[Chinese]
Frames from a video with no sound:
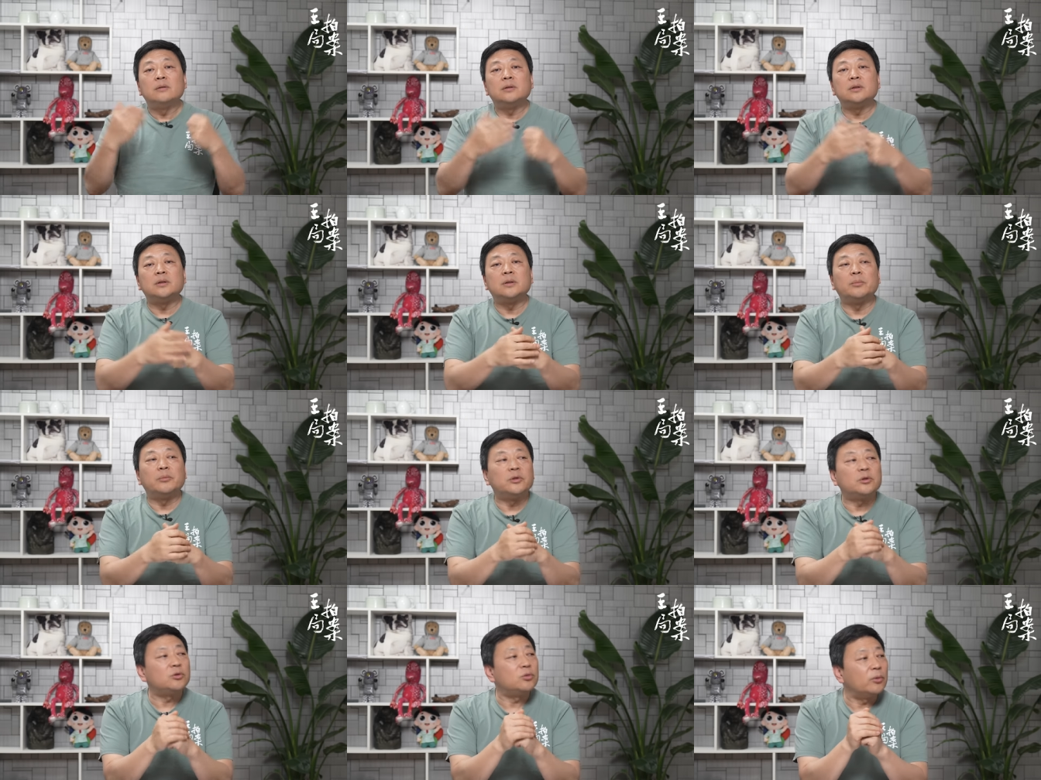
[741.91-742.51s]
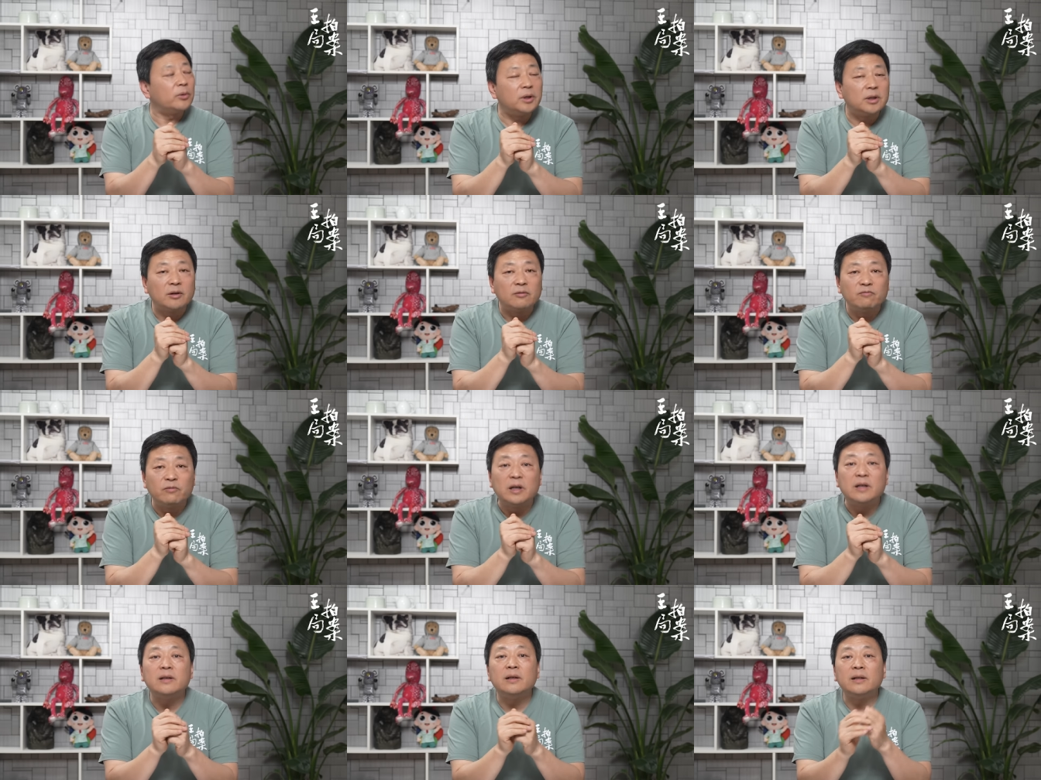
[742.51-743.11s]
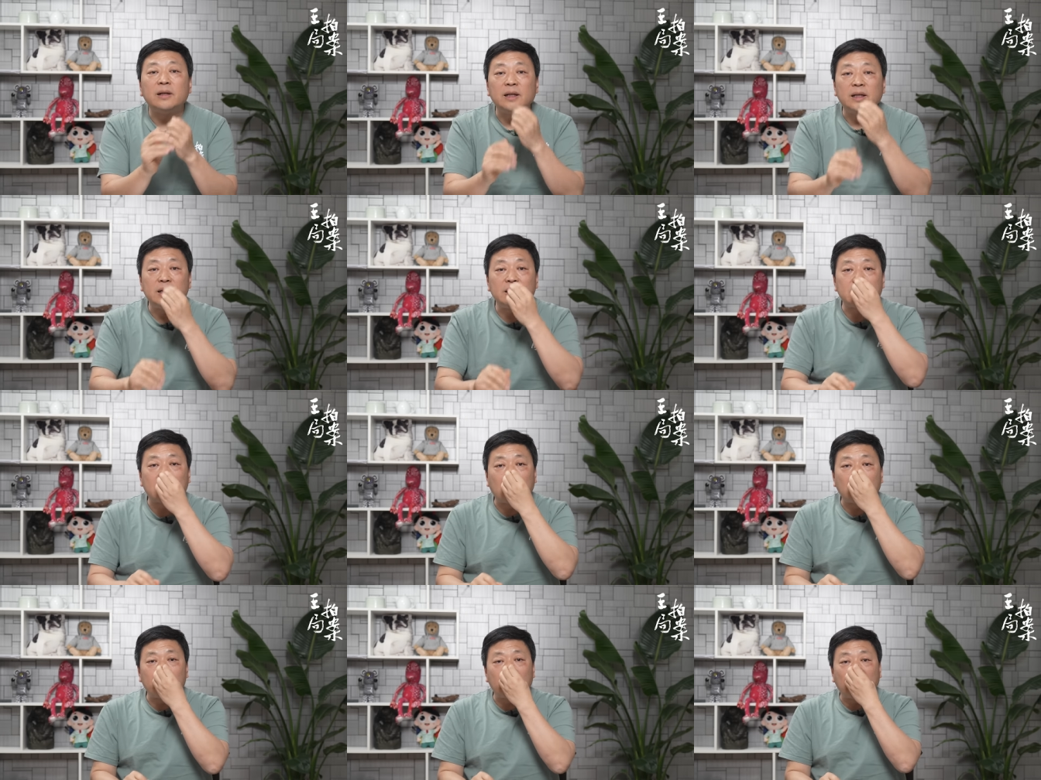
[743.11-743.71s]
什么所谓的文人的理
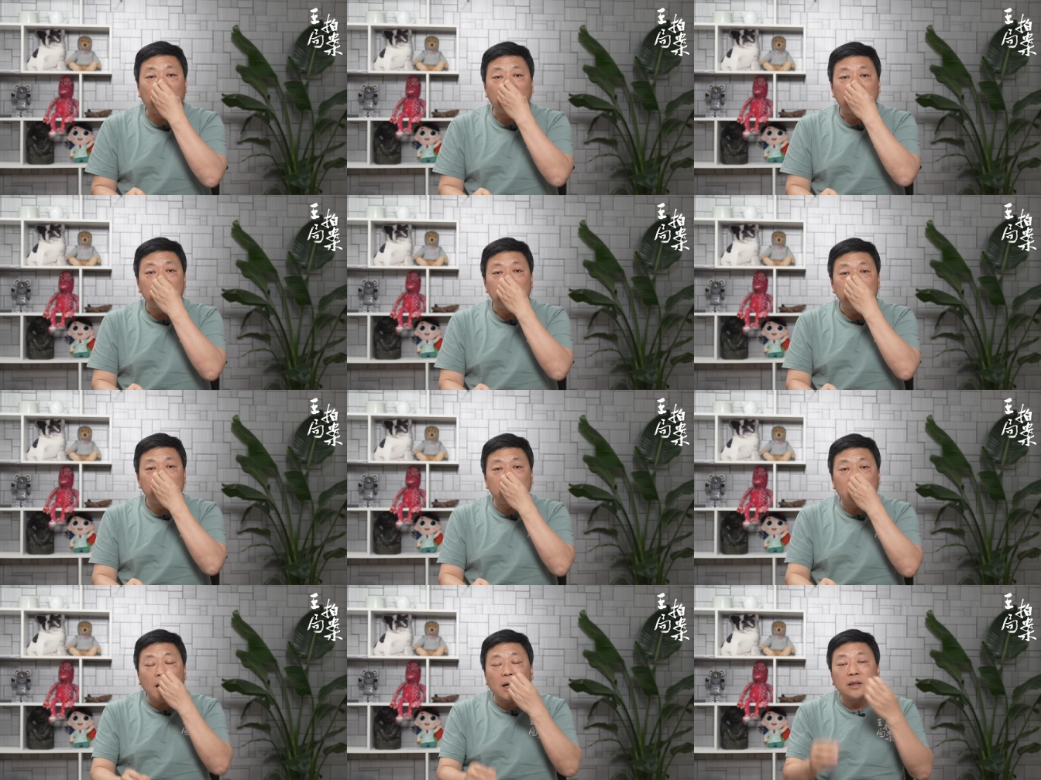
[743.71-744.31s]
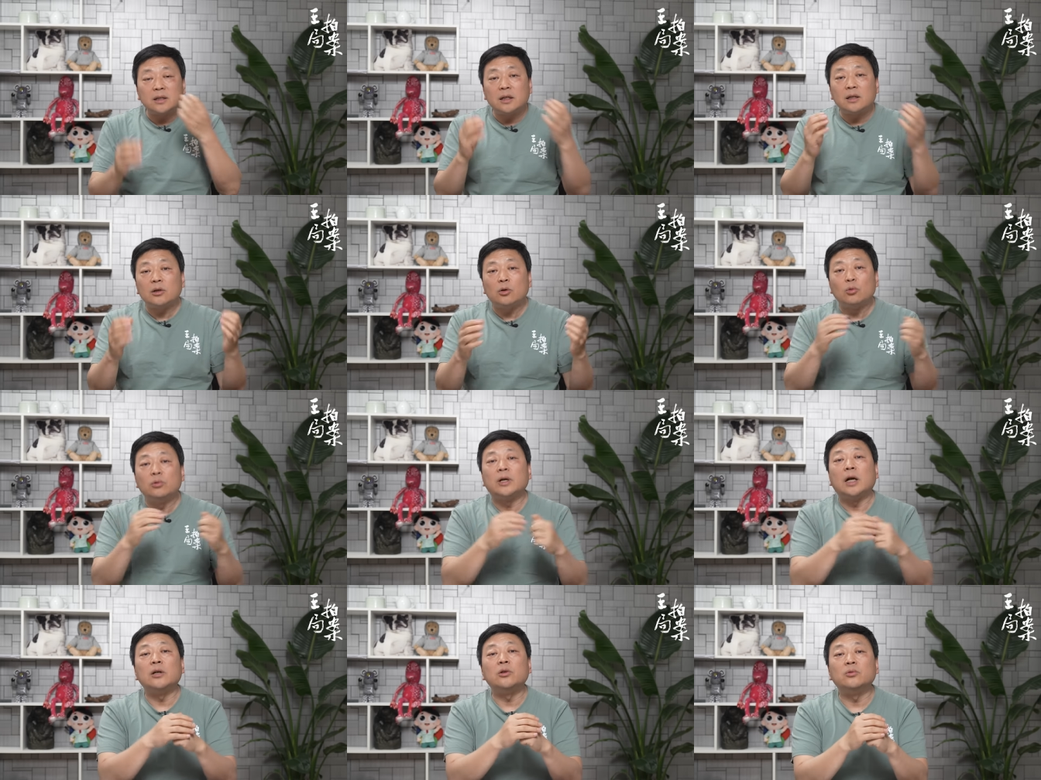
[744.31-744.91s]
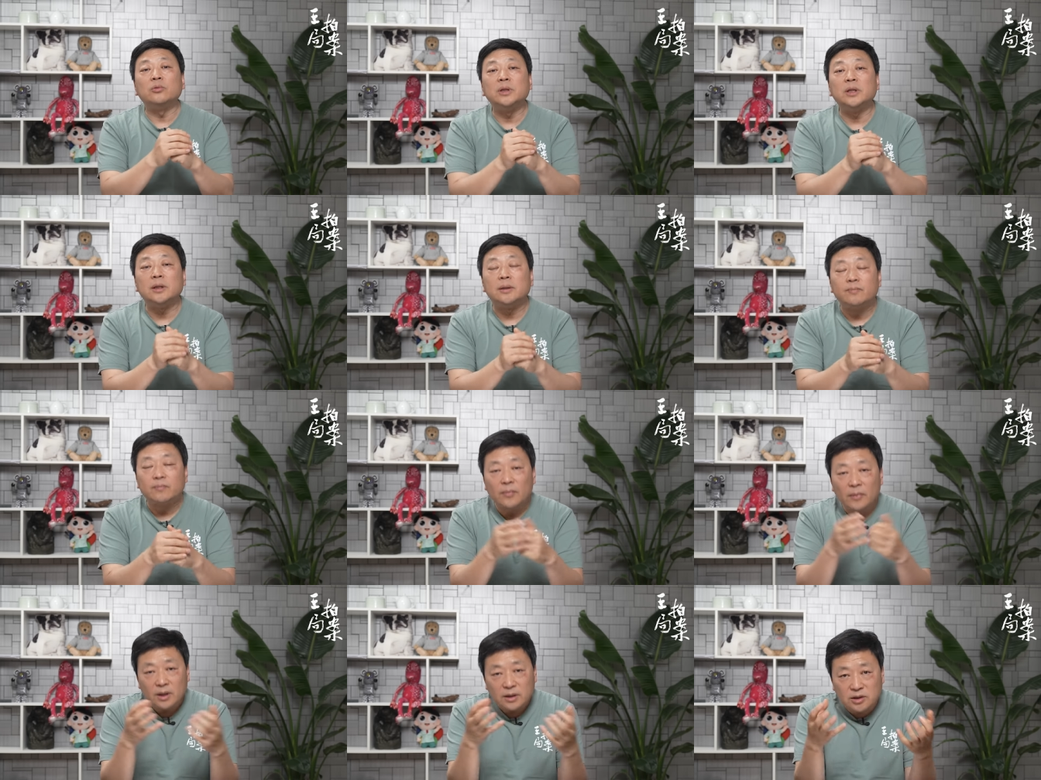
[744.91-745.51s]
想吧，嫁接了共产主
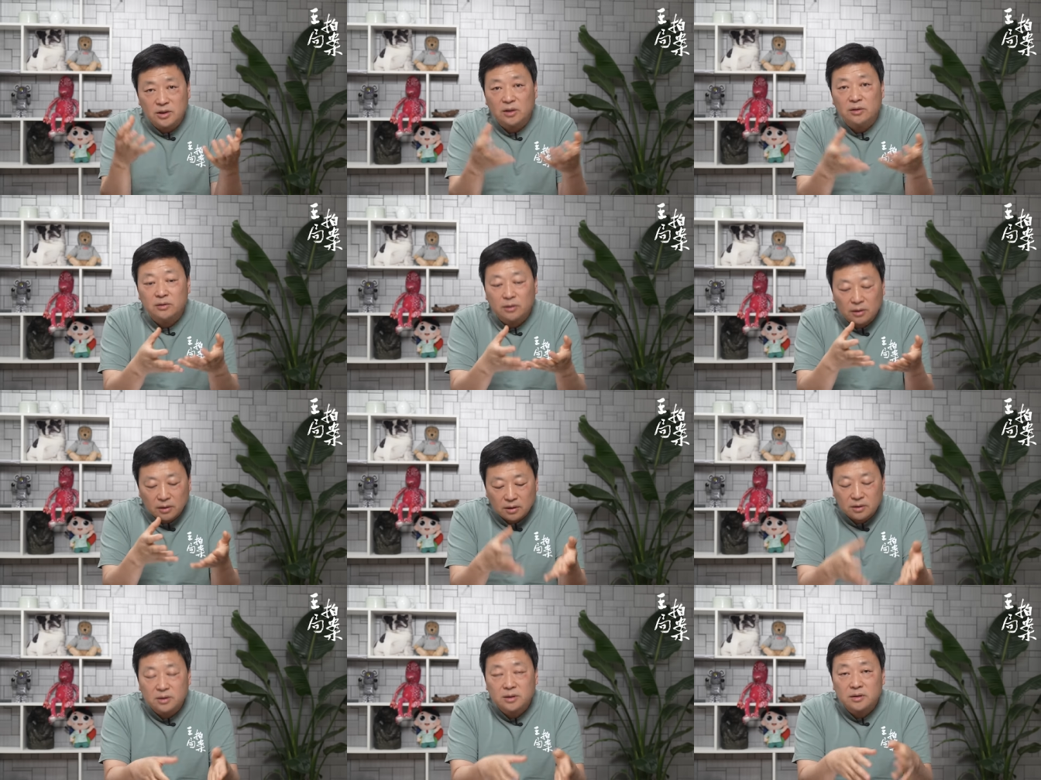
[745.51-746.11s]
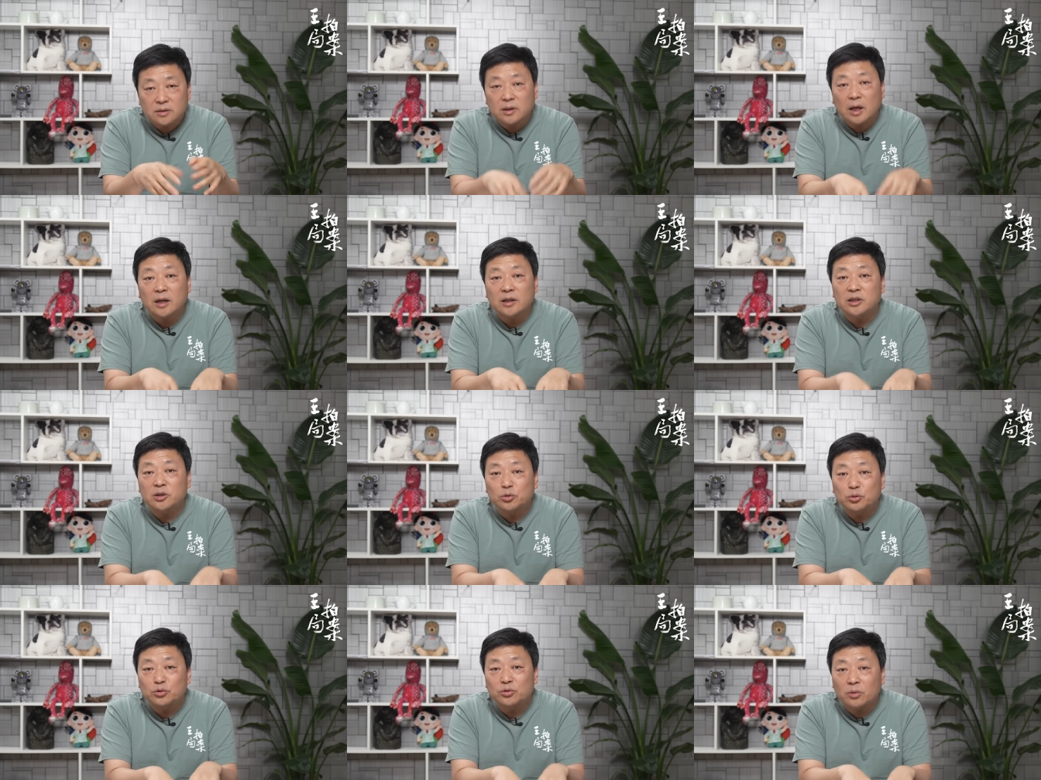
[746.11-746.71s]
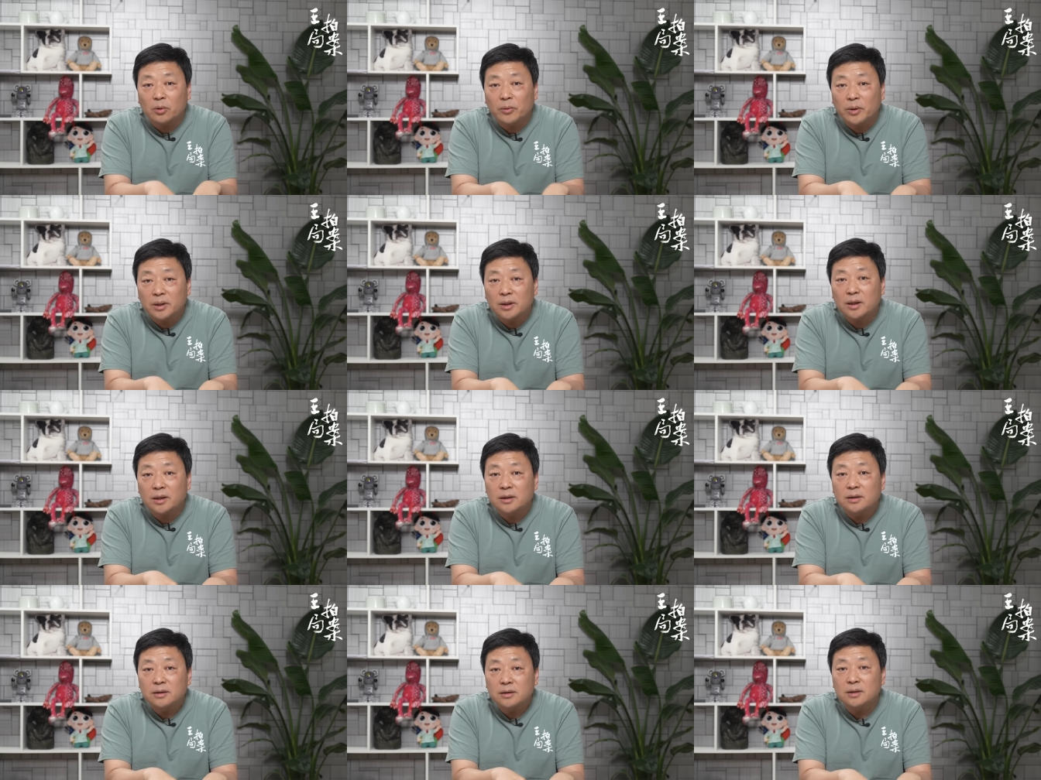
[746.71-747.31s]
义，形成了他这种所谓
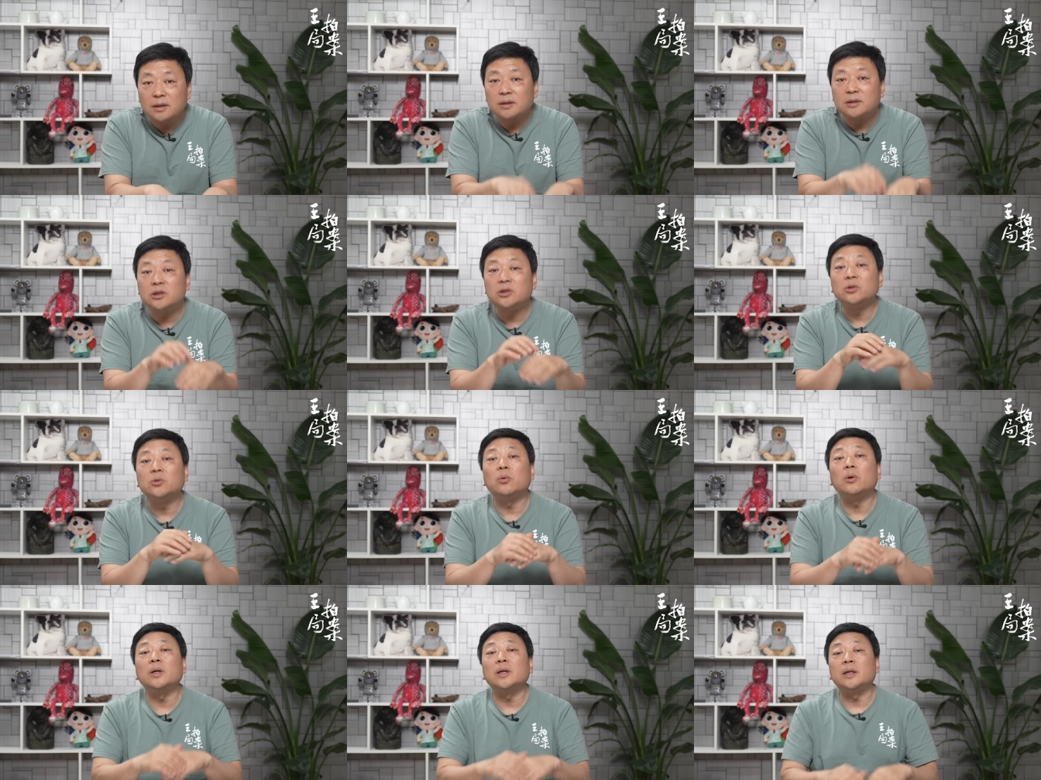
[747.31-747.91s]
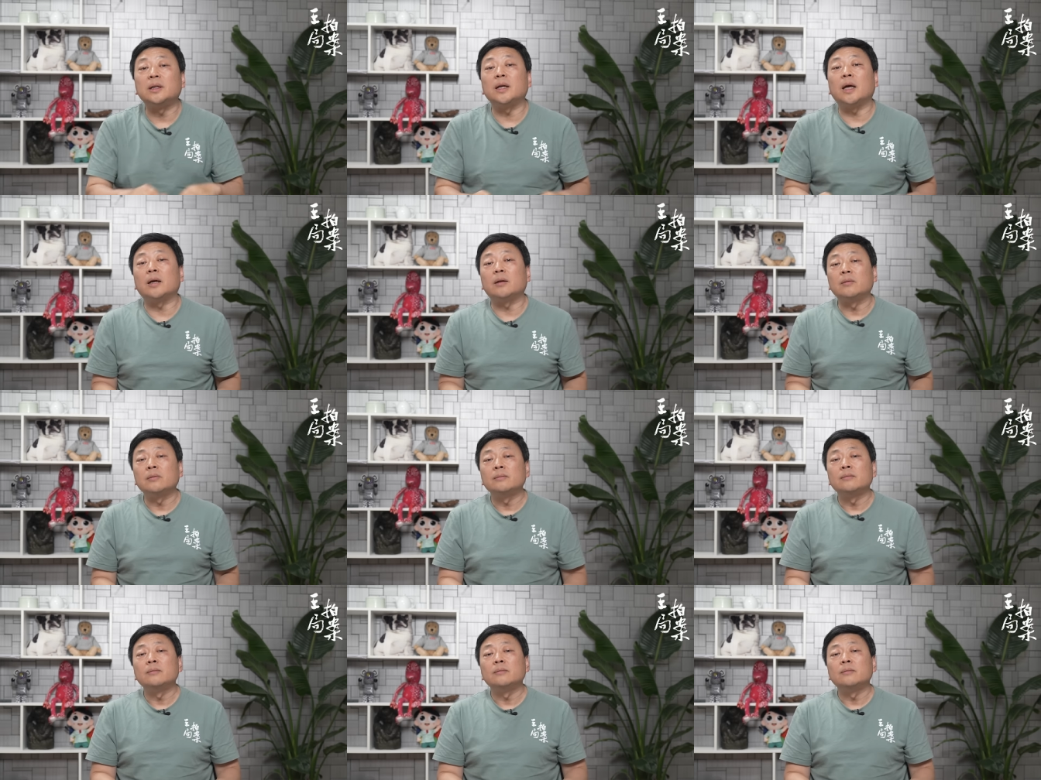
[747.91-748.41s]
的那个治国理念，